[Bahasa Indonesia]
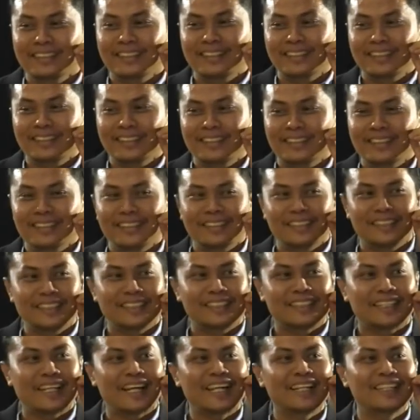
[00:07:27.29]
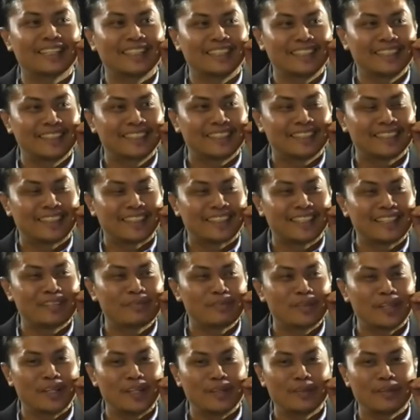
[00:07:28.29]
e, sesekali, kadang
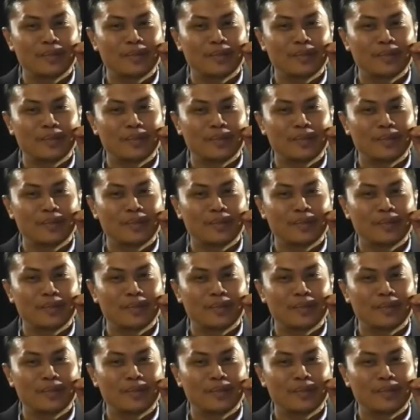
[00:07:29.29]
mungkin